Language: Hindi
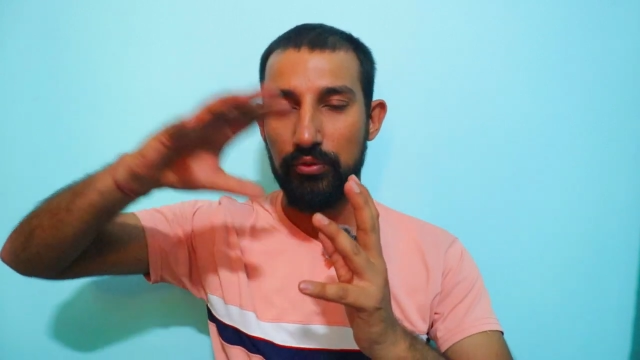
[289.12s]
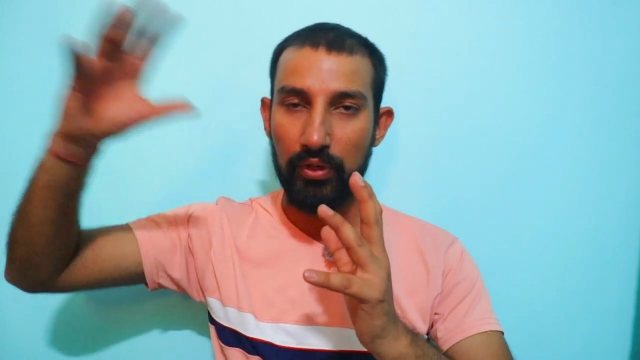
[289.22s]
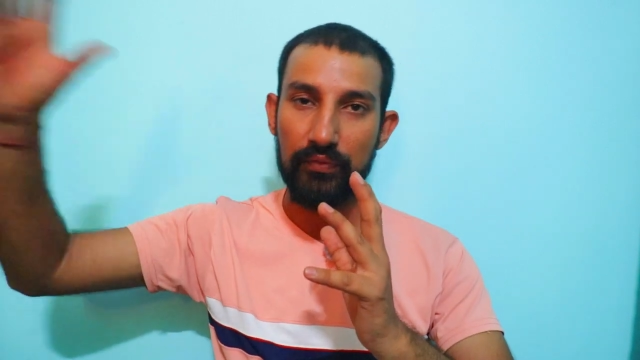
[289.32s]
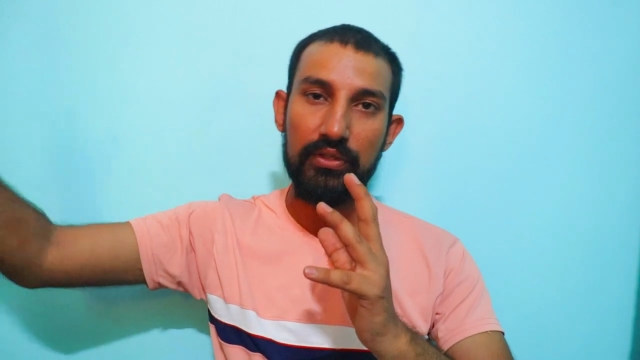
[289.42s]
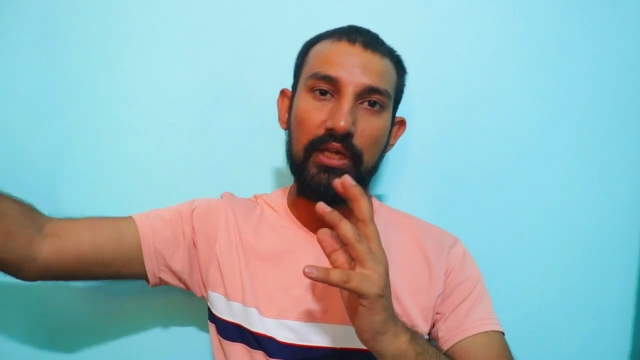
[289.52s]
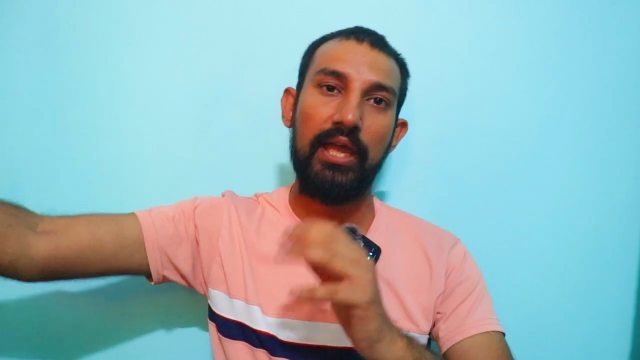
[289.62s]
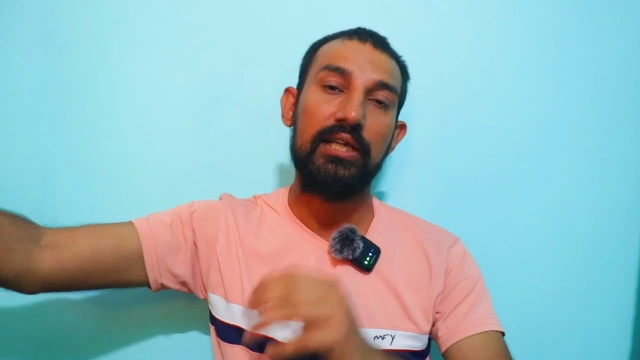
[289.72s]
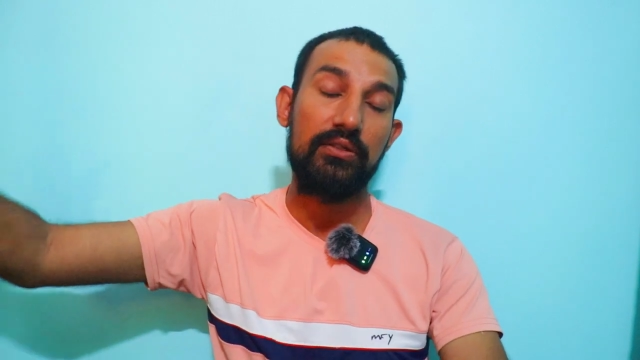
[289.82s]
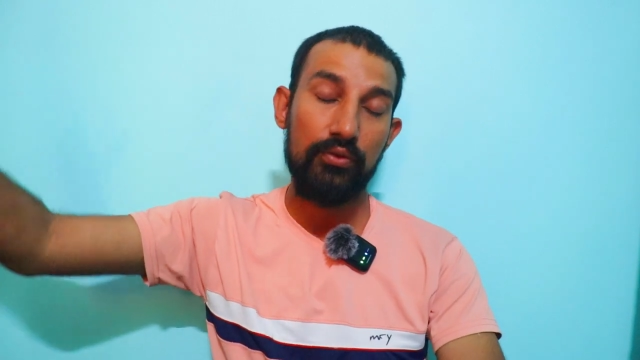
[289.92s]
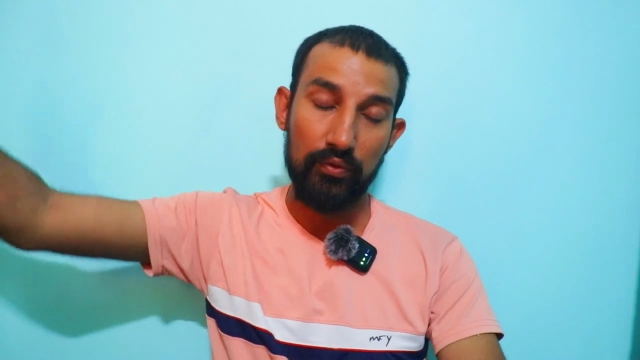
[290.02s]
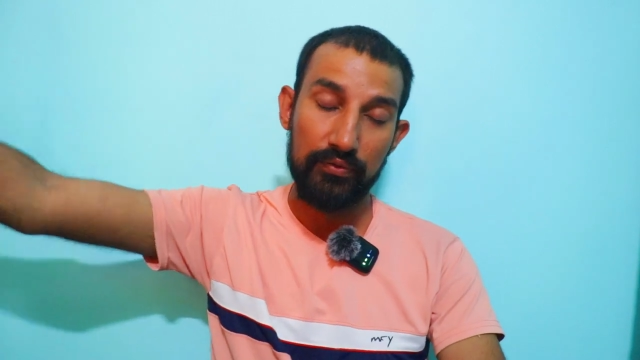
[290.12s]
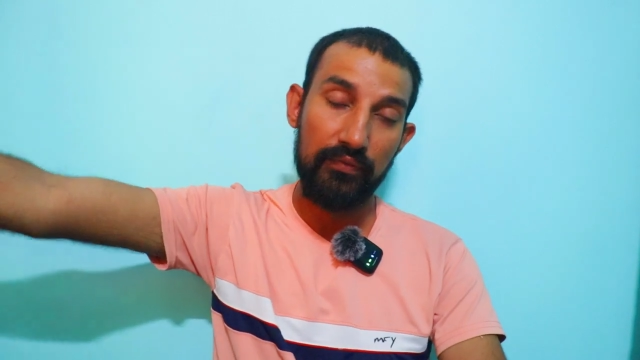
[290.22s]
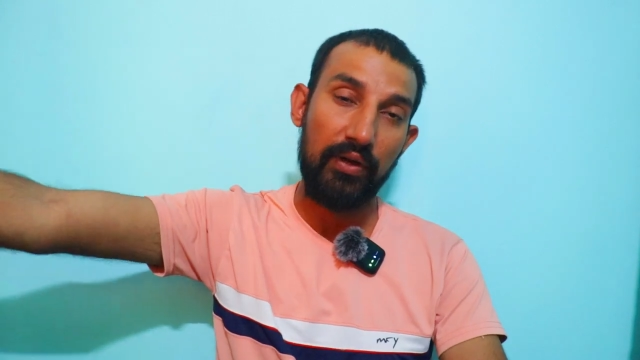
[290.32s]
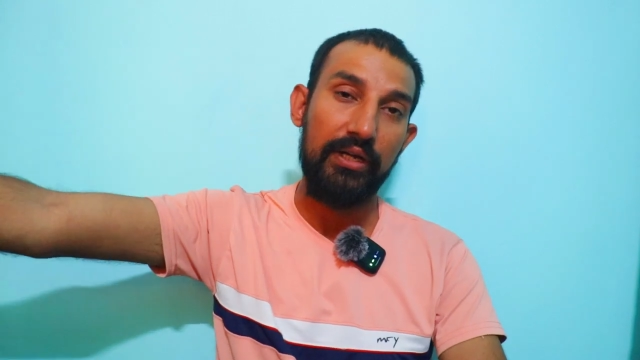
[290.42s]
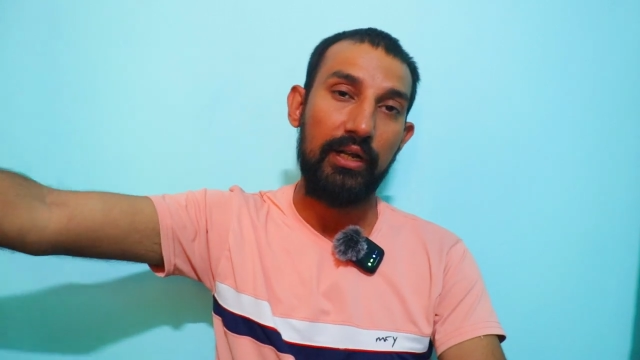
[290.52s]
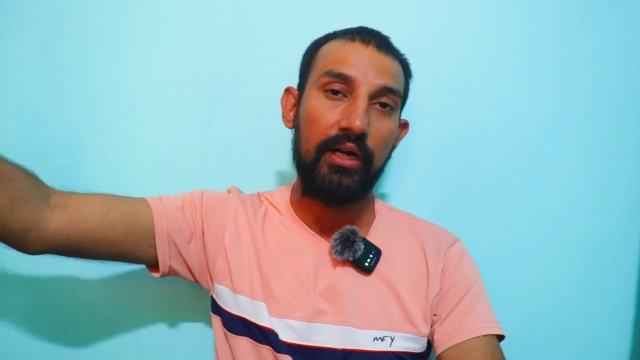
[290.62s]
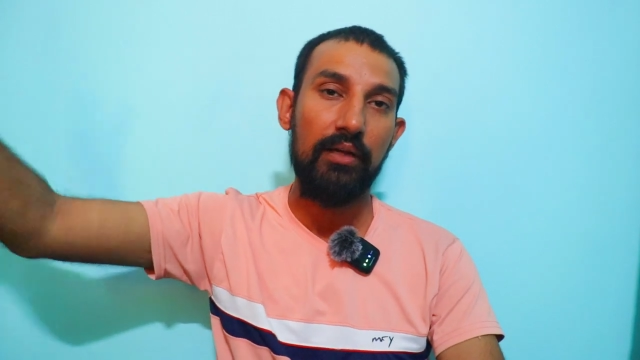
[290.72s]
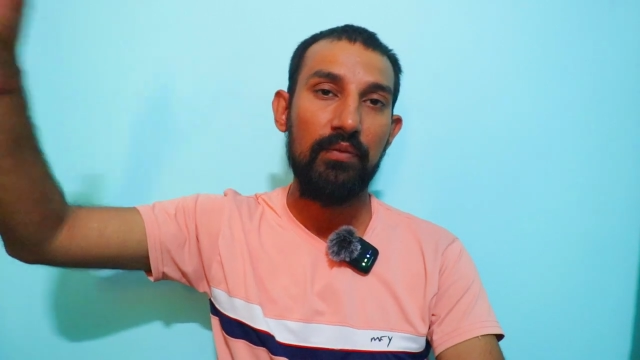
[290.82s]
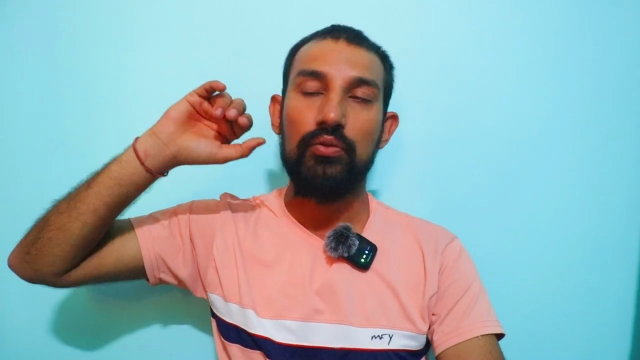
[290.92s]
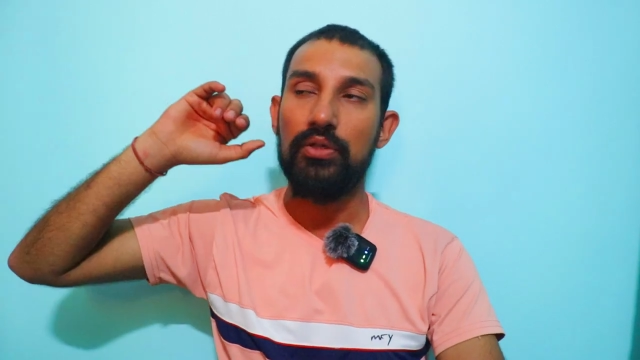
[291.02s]
यूएफसी एक्स यूएफसी फाइटर
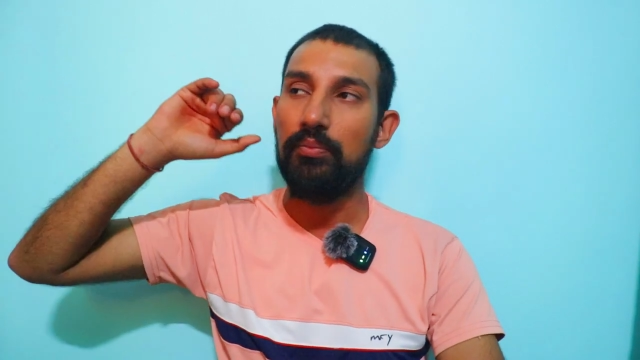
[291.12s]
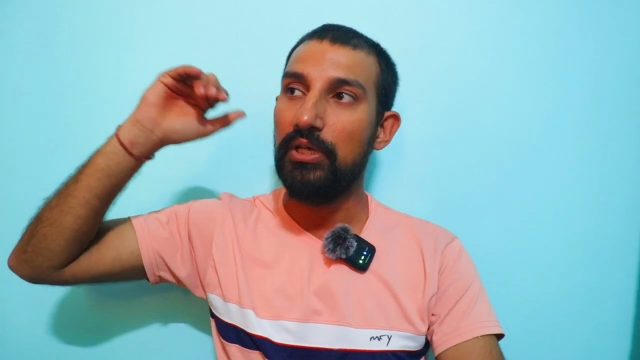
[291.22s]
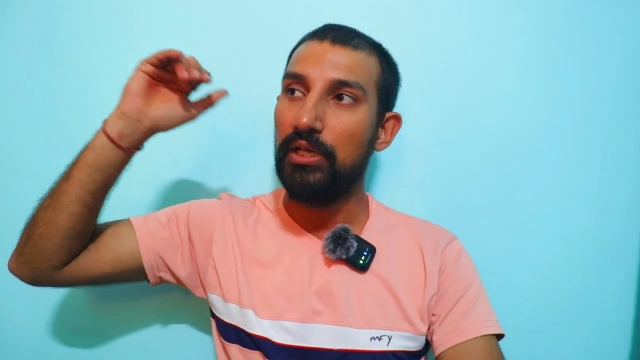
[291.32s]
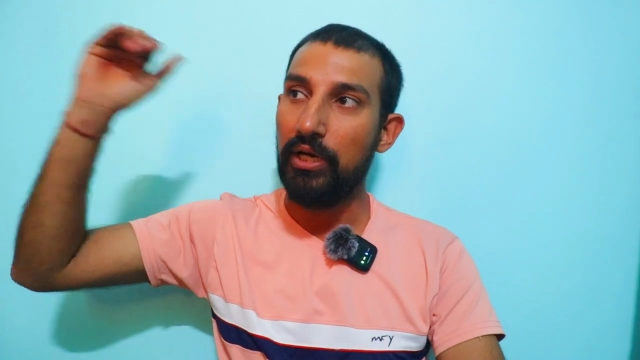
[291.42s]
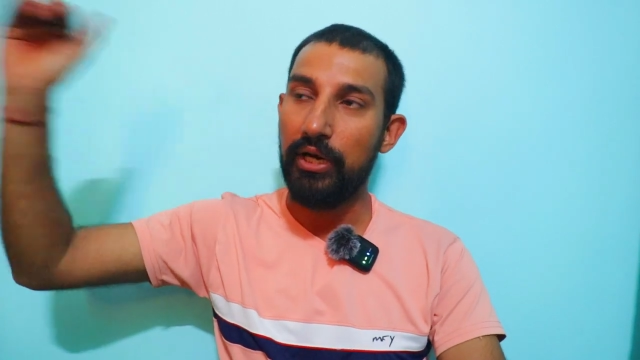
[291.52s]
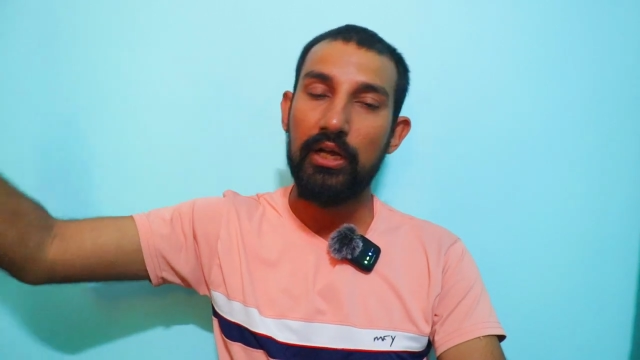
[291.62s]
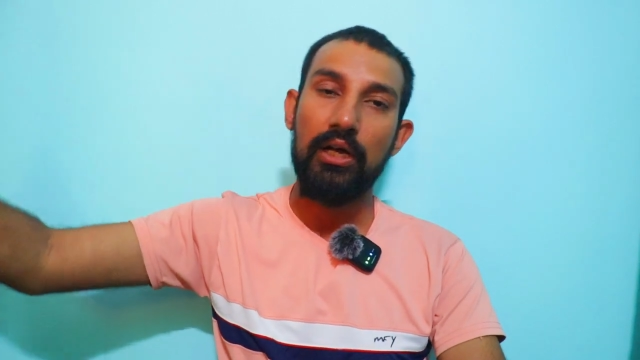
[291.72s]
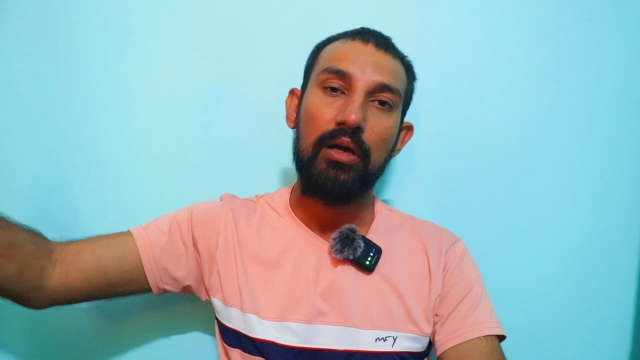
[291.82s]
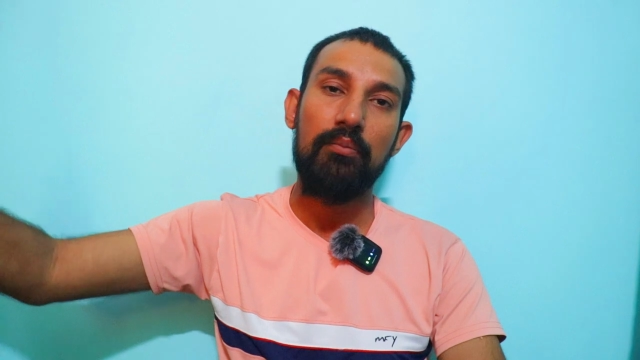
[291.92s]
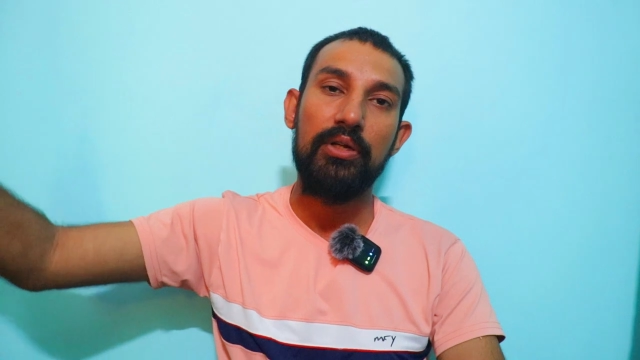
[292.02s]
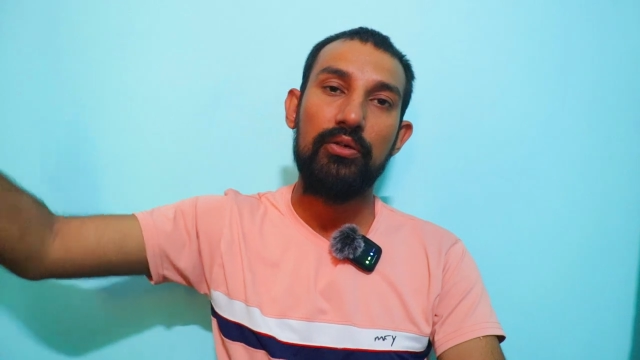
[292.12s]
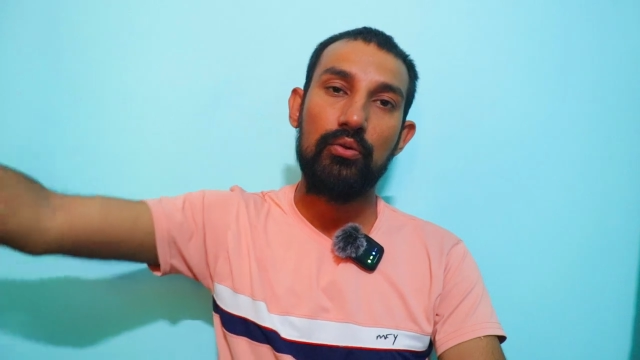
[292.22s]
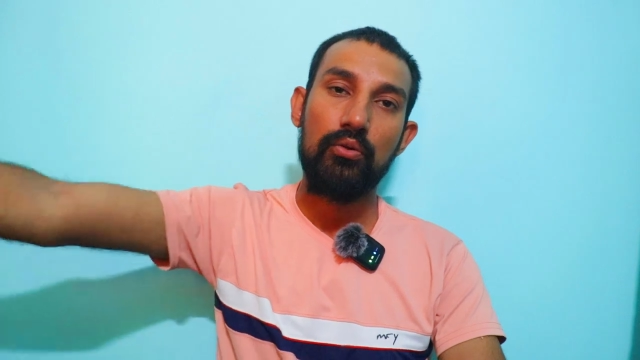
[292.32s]
है तो जब ये लड़ेगा भाई